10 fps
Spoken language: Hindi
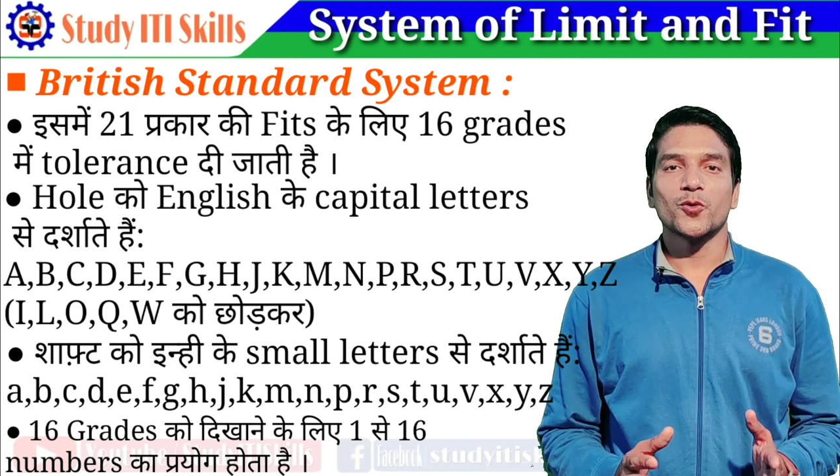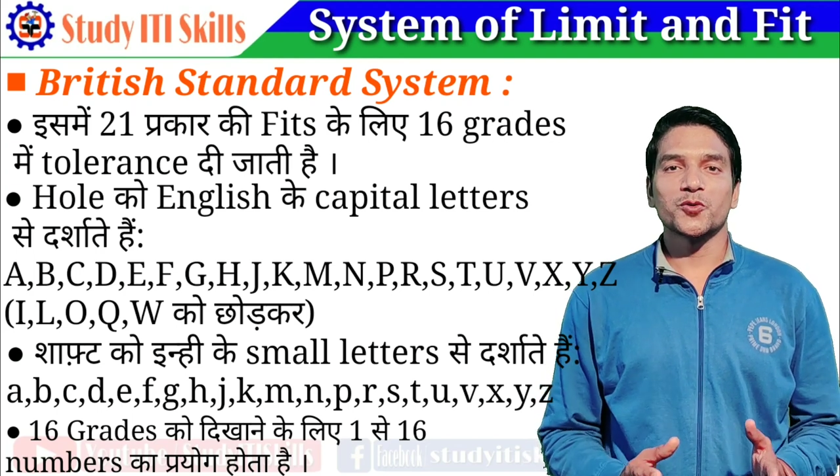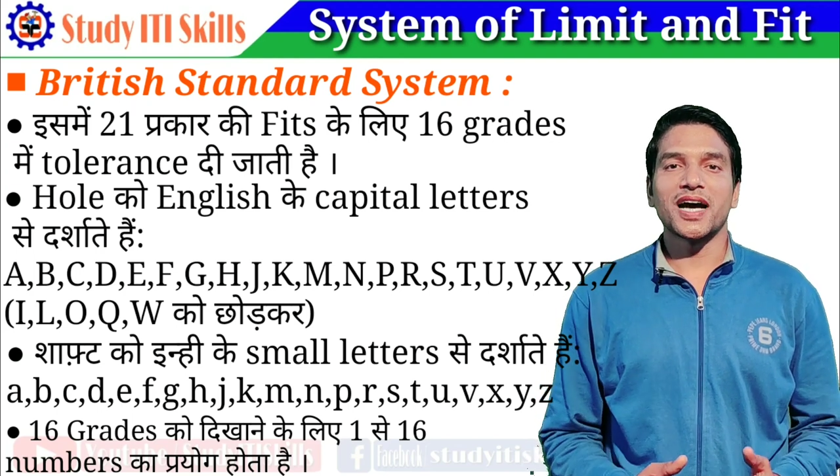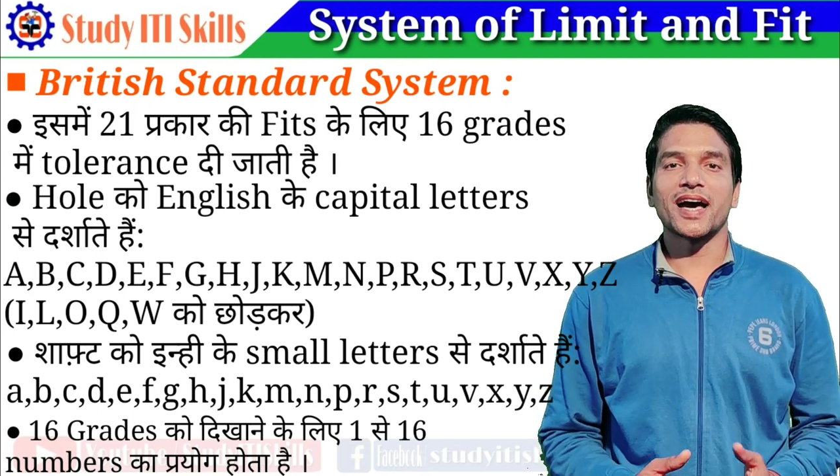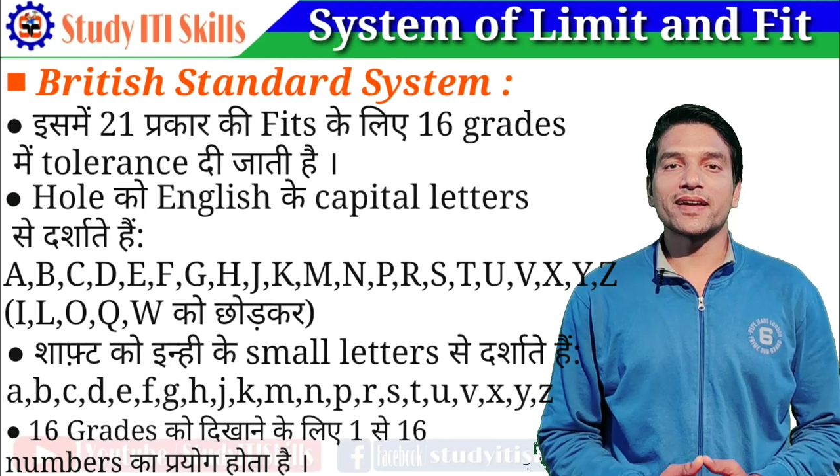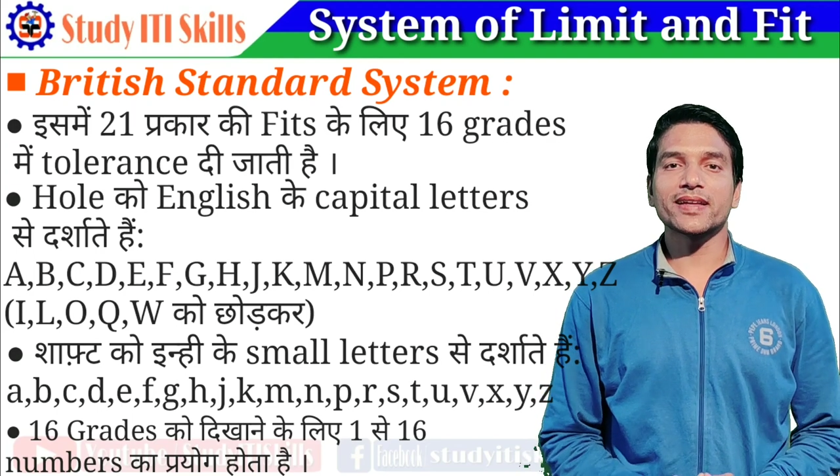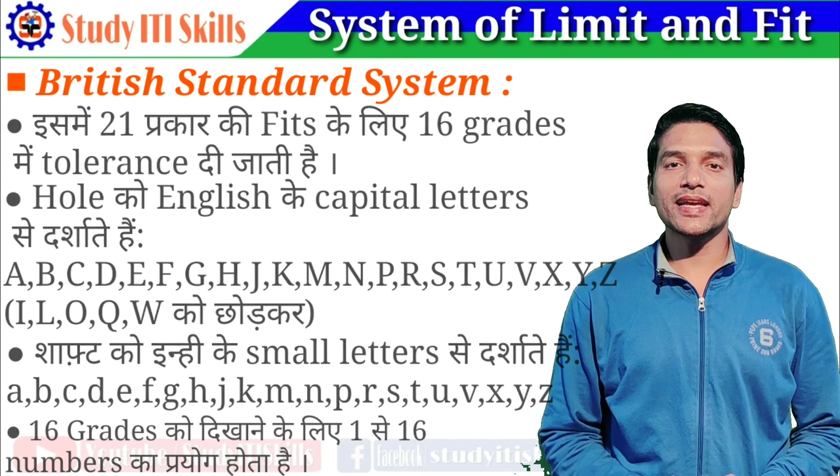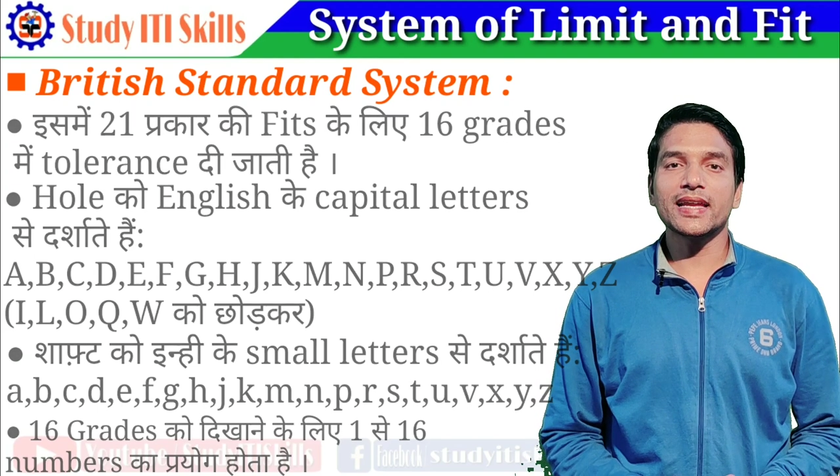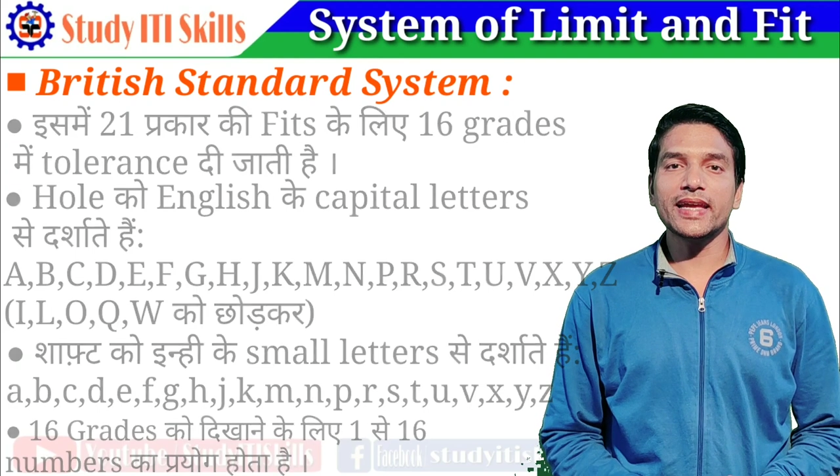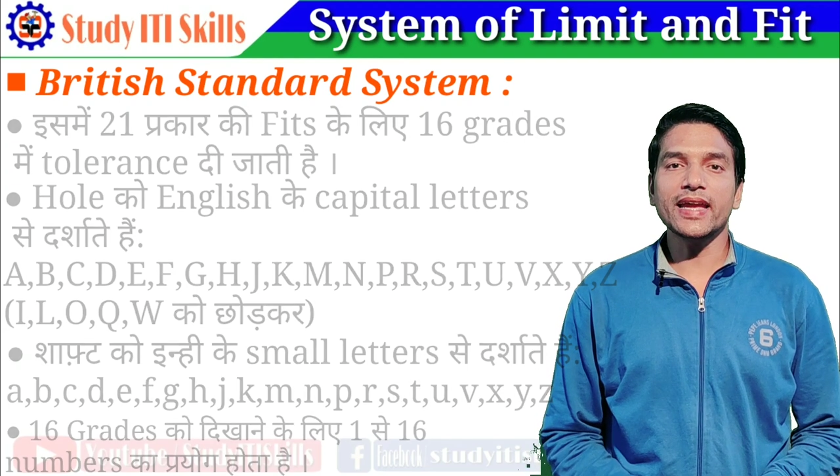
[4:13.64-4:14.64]
उदाहरण
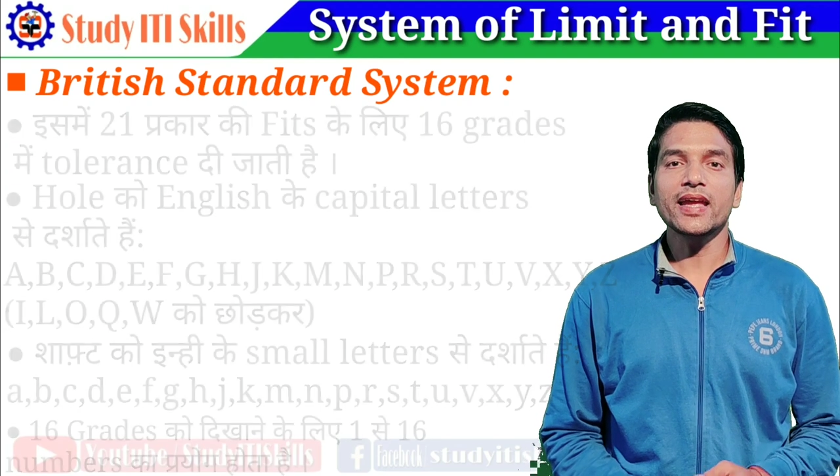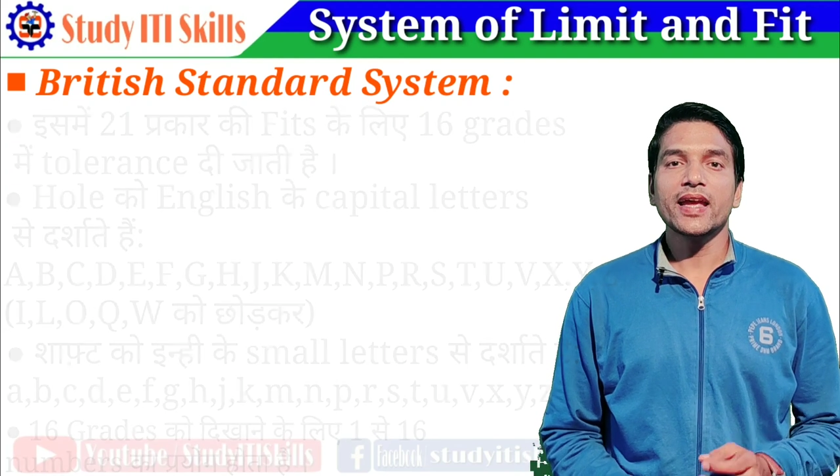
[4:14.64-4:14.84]
के लिए